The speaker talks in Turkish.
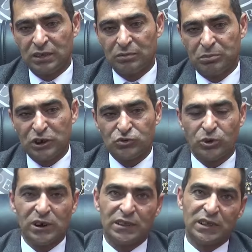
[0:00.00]

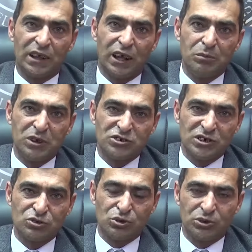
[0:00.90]
başvurulan da
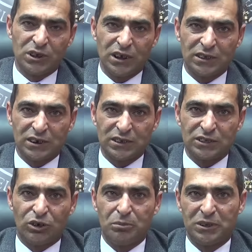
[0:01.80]
kalmayacağız sonuna kadar da
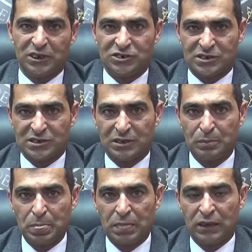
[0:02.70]
devam edeceğiz.
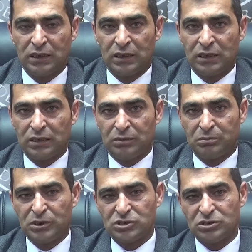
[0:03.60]

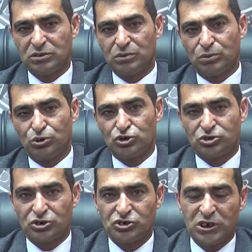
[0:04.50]
Biz
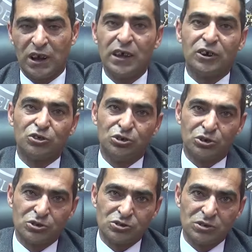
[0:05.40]
uyuşturucuya hayır
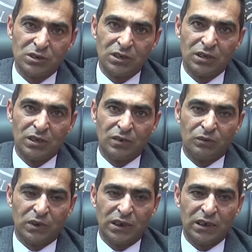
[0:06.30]
diyoruz
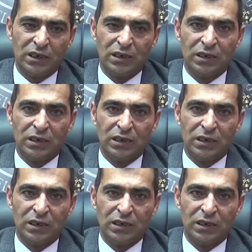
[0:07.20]
ve